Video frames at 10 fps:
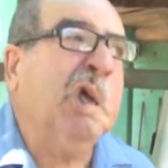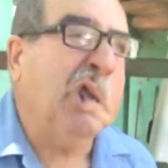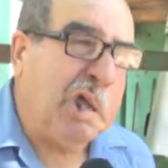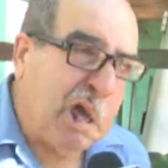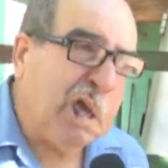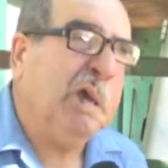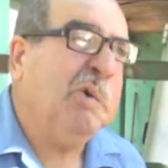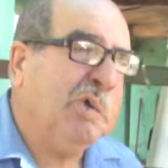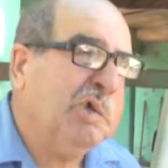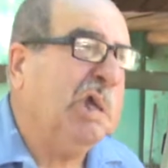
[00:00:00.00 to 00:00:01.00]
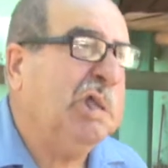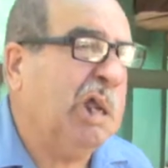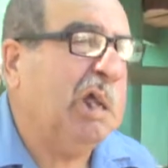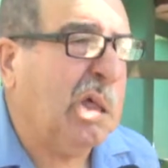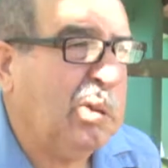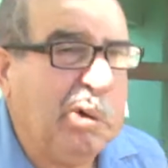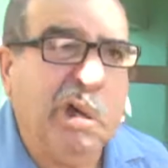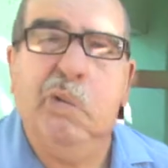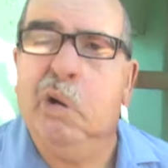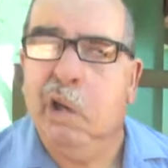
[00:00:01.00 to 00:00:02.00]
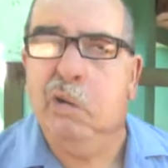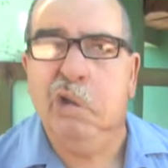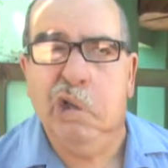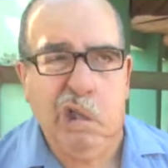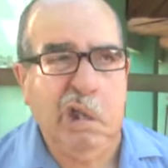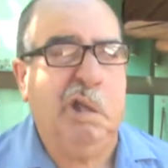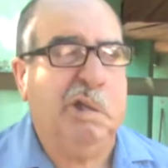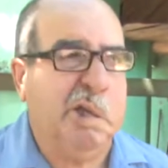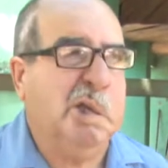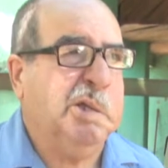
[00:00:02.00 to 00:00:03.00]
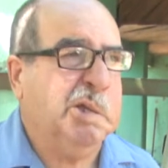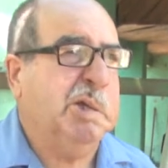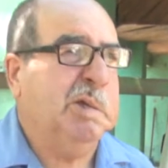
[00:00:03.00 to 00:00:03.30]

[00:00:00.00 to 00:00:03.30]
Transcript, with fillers: Tenía hijos, sí, tenía dos hijos acá en Colonia de sí, sí,